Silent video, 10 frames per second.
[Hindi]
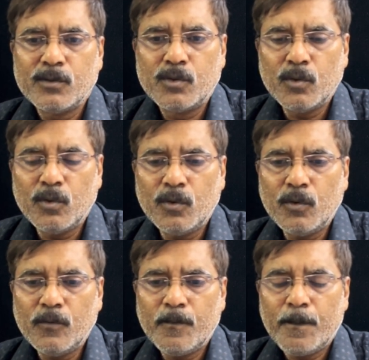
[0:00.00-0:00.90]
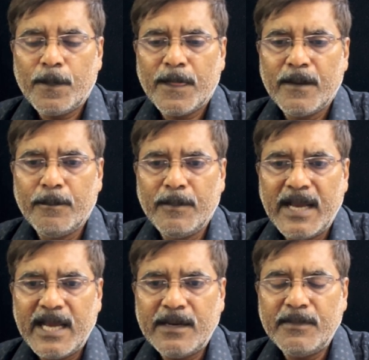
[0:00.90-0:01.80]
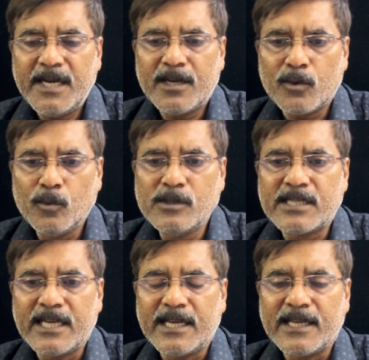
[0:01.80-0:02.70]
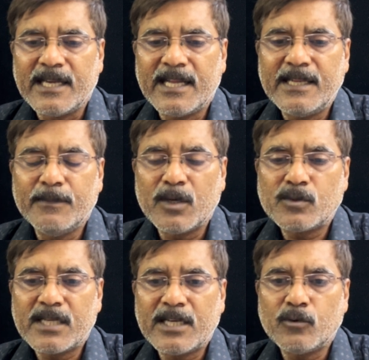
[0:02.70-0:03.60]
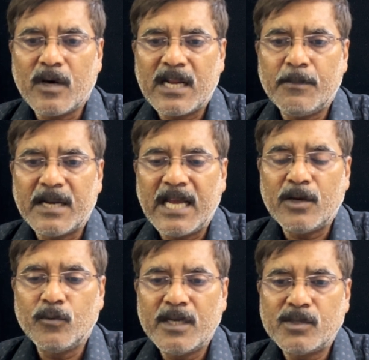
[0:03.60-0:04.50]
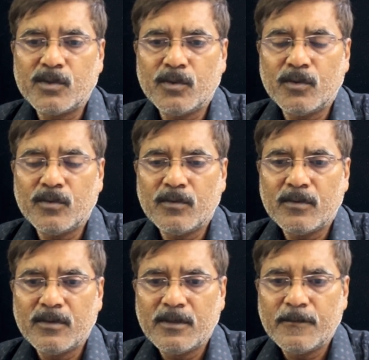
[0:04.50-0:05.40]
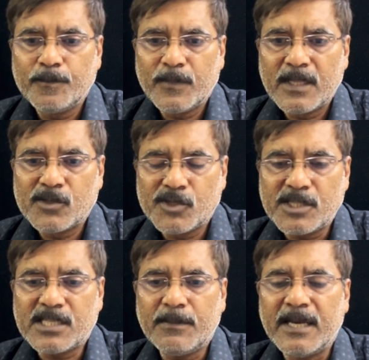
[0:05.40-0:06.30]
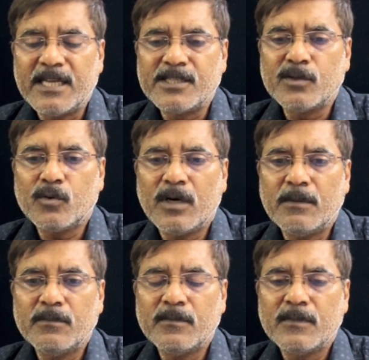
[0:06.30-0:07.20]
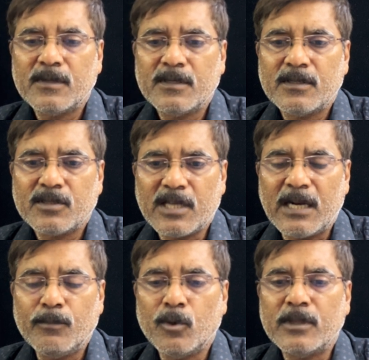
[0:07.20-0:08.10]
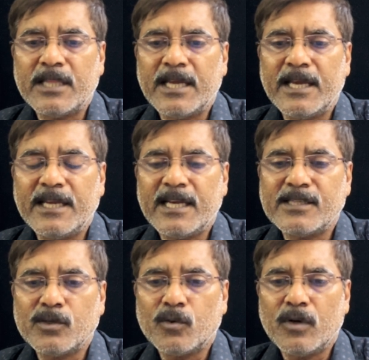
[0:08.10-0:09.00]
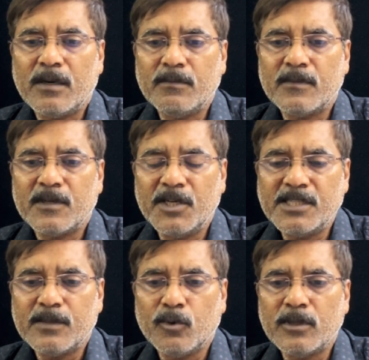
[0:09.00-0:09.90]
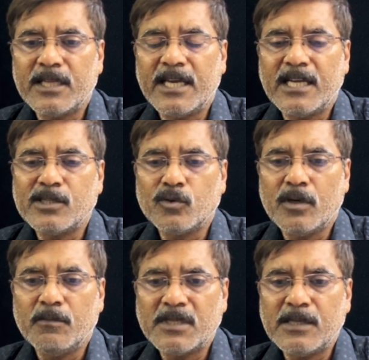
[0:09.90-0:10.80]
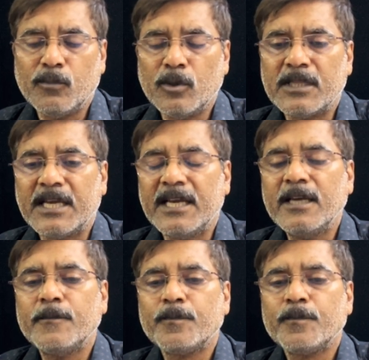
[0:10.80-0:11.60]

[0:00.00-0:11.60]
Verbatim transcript: जो मैन मेड रूल्स हैं यानी मनुष्य के द्वारा बनाए हुए जो सिस्टम हैं जिनको हम धर्म बोलते हैं या जिनको हम रिलीजन बोलते हैं या जिनको हम मजहब बोलते हैं